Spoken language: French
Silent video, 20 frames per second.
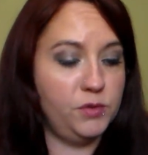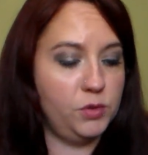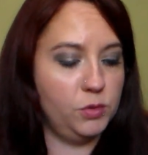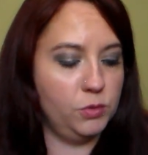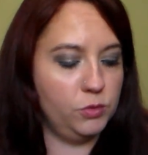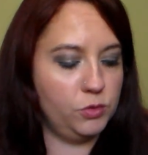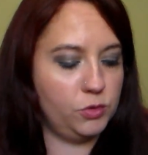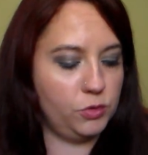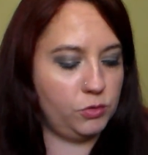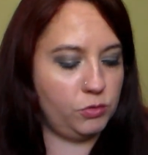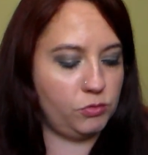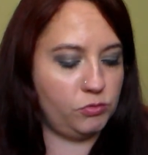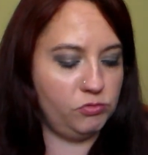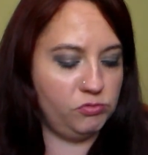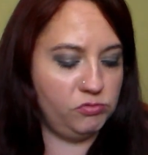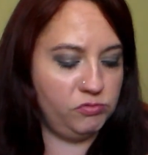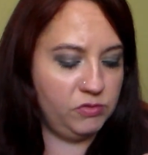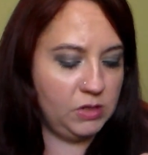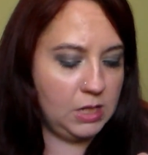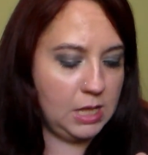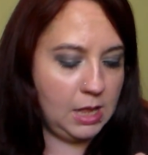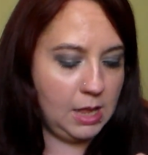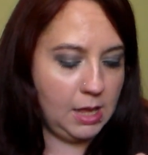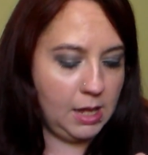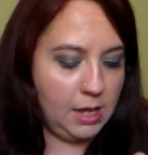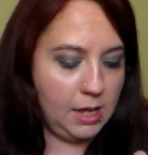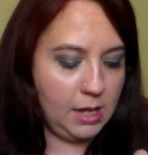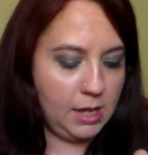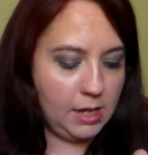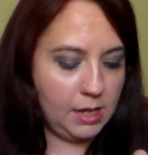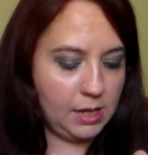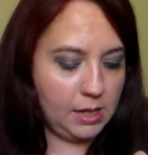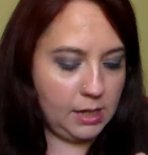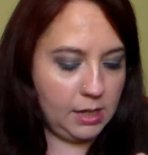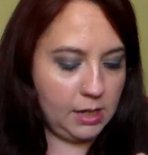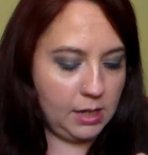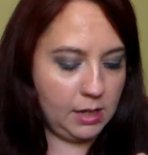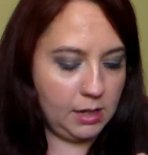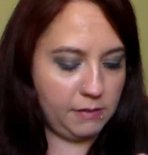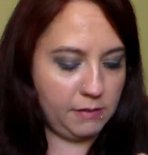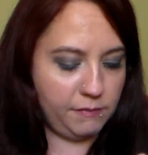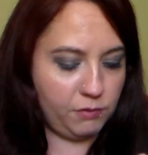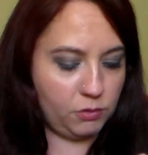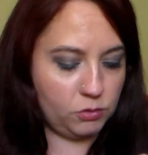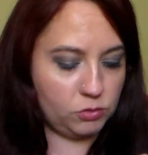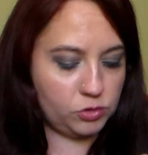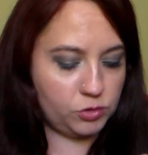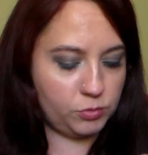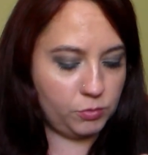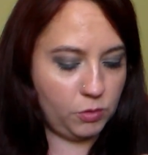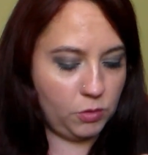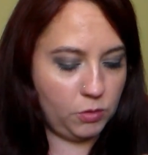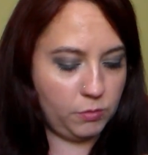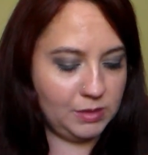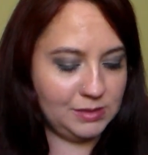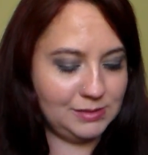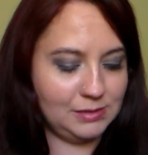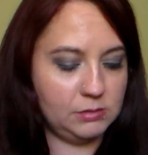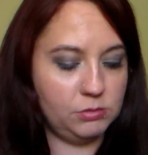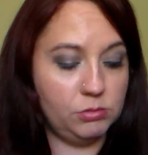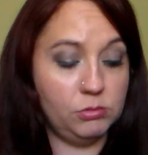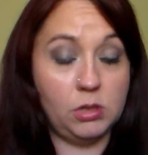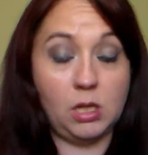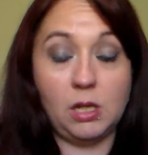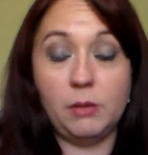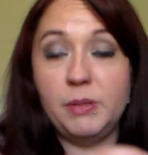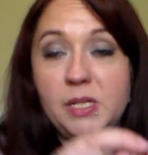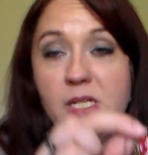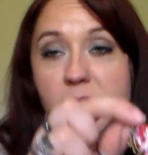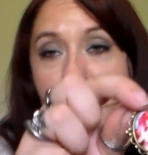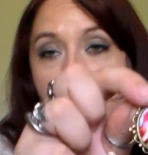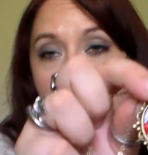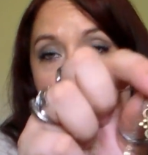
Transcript: vieux, je trouve. Et franchement, bah, c'est une très belle